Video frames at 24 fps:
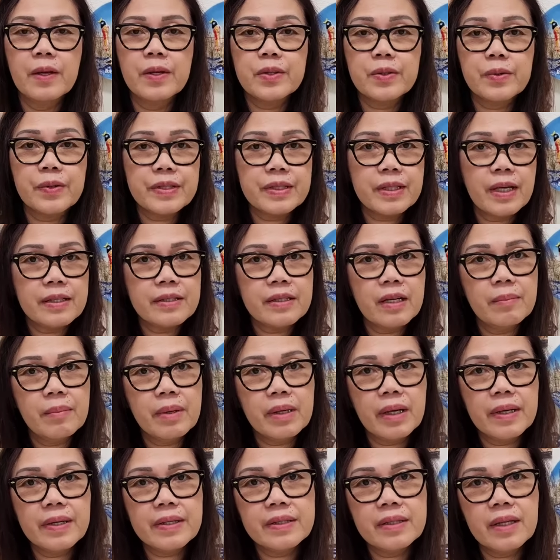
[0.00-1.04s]
So
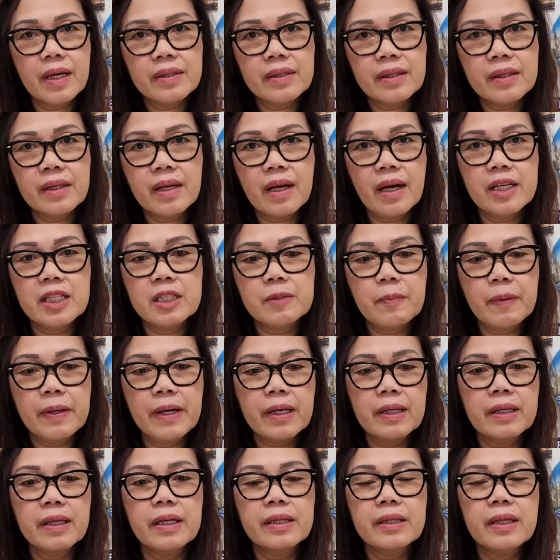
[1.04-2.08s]
isa-summarize natin guys,
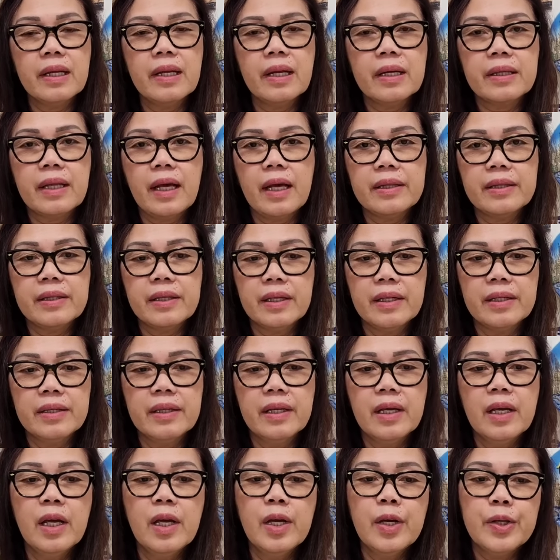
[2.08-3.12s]
paikliin na lang
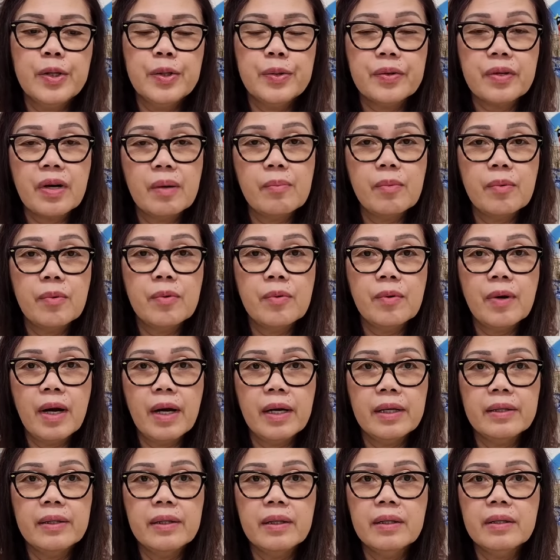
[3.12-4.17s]
natin yung
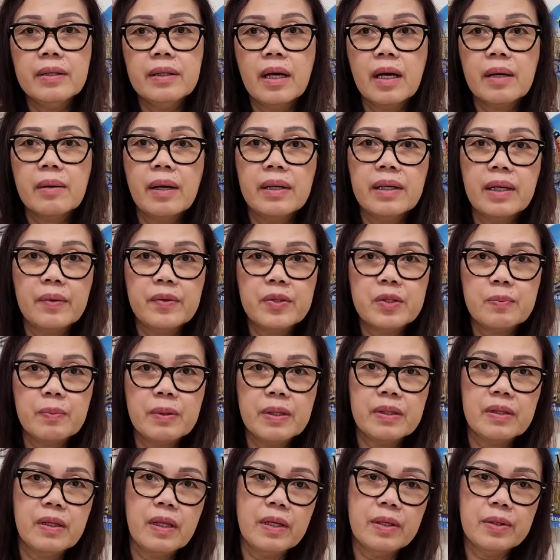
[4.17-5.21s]
kabuuan ng
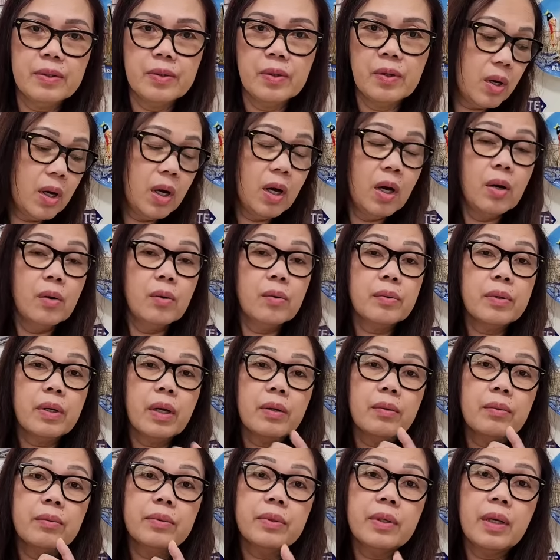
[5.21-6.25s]
announcement na ito.
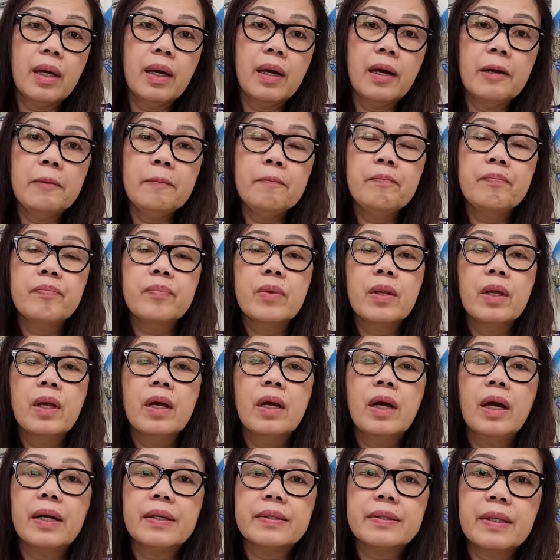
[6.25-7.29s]
Unang-una,
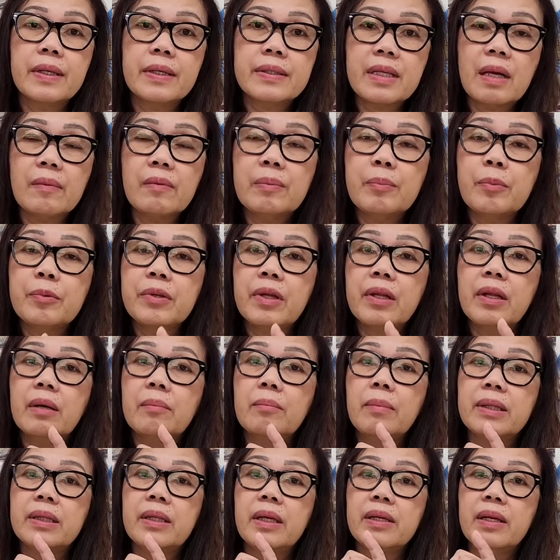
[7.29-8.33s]
ang sinasabi po
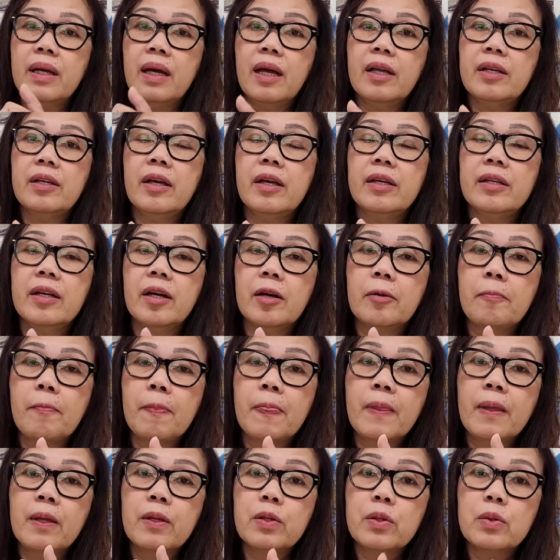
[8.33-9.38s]
nilang batayan ay ang
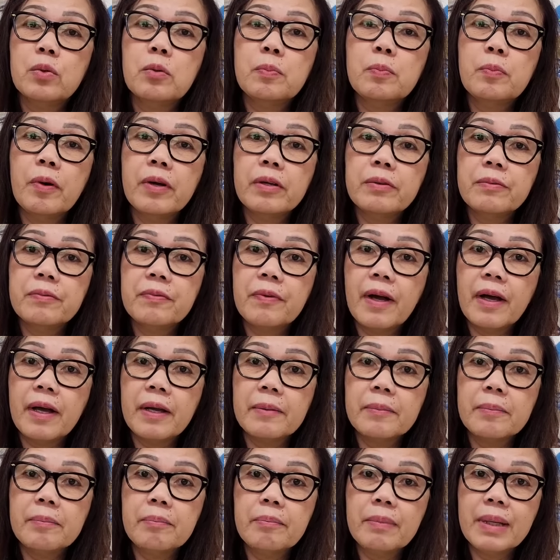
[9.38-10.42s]
2.5
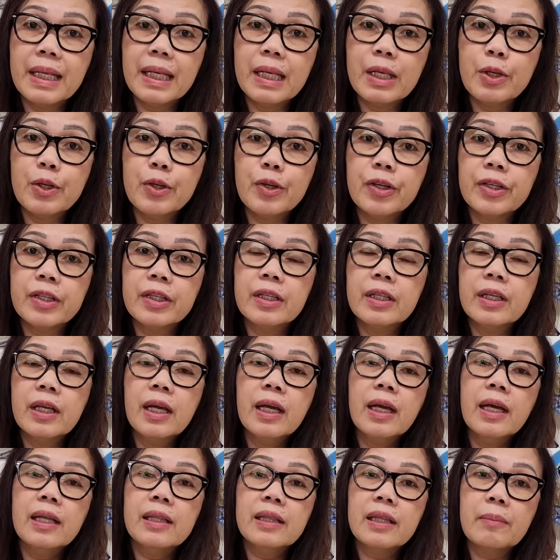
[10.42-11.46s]
million
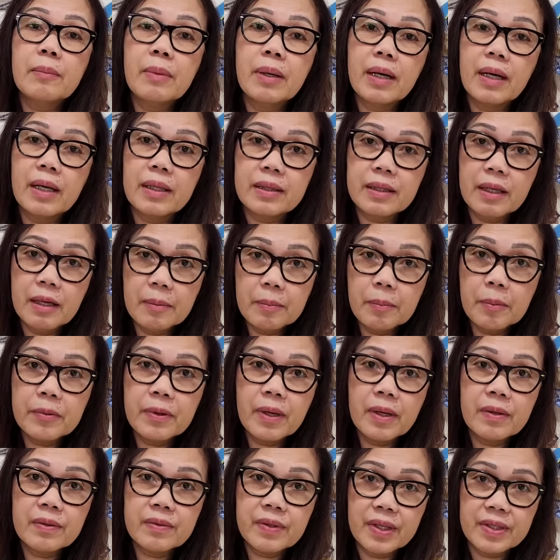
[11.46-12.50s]
na mga
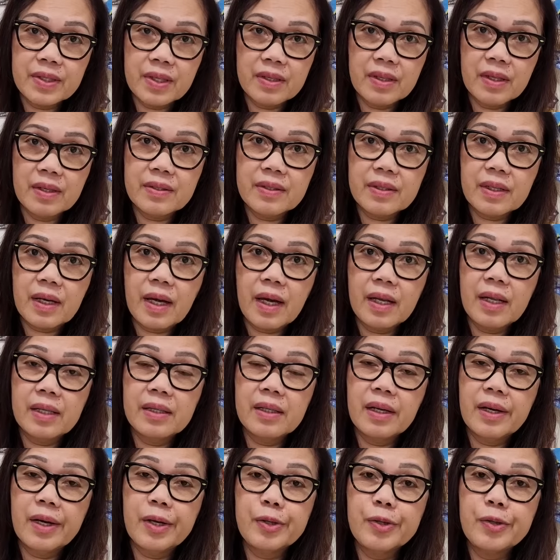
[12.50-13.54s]
temporary residents sa
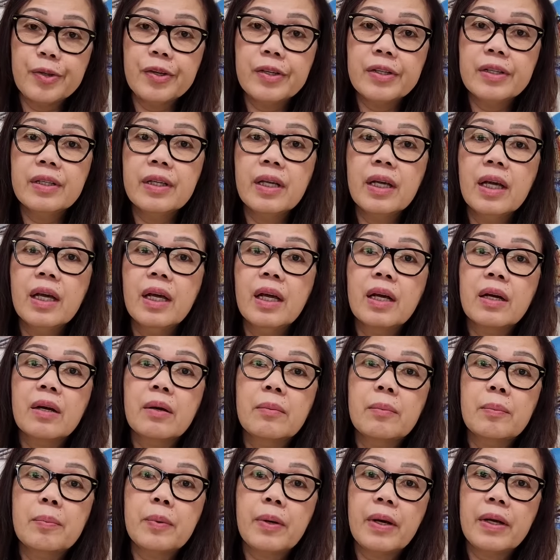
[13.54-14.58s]
Canada ngayon,
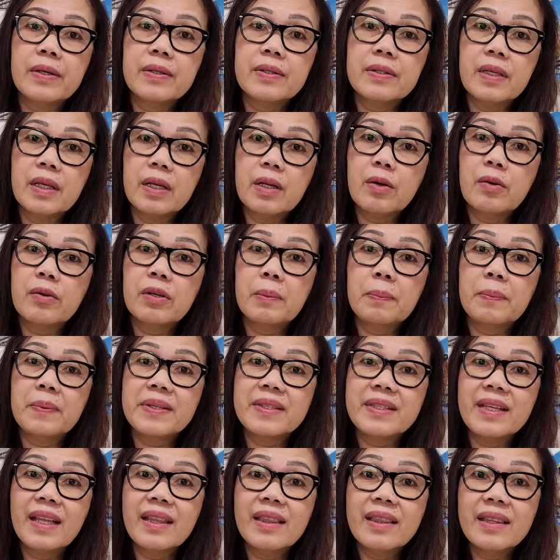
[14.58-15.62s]
comprising or
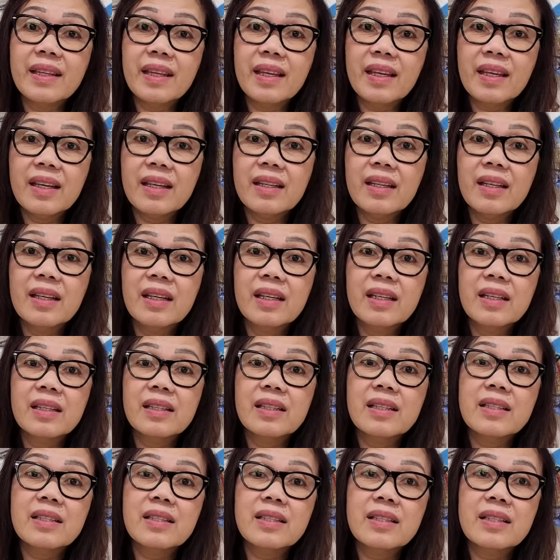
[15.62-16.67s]
representing
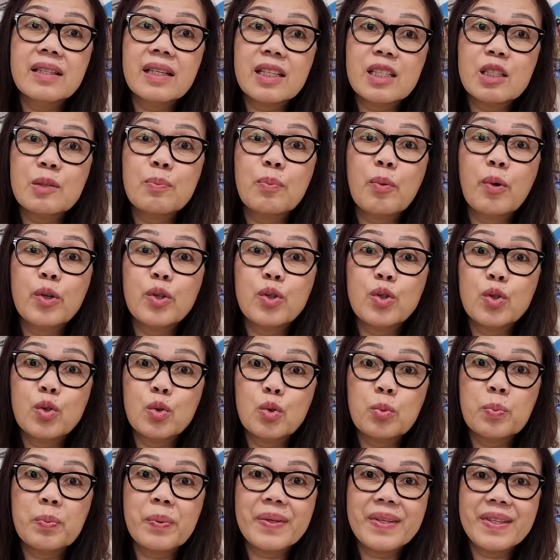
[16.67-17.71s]
6.2%
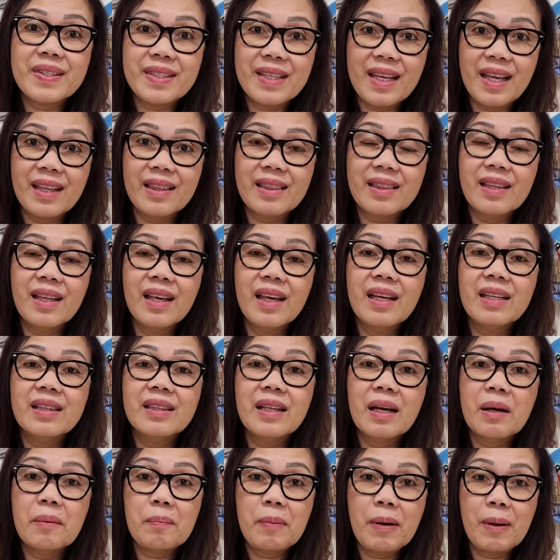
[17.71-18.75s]

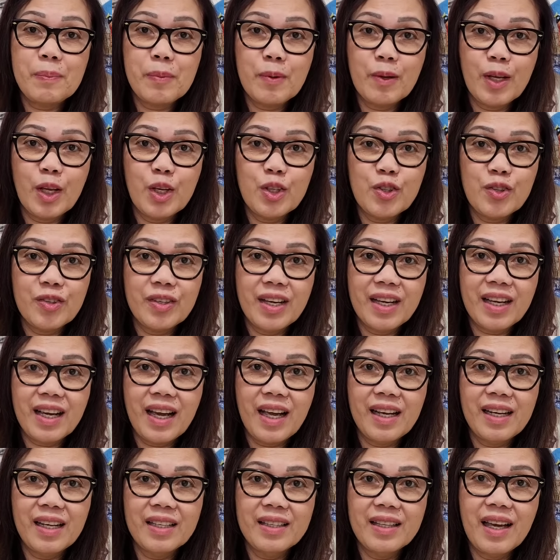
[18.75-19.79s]
ng population ng
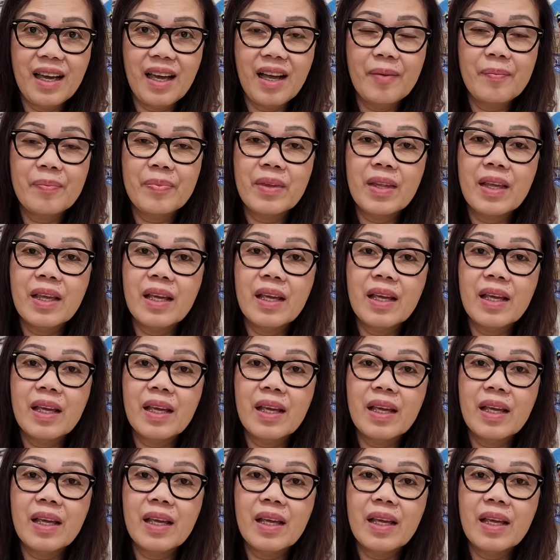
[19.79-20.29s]
Canada.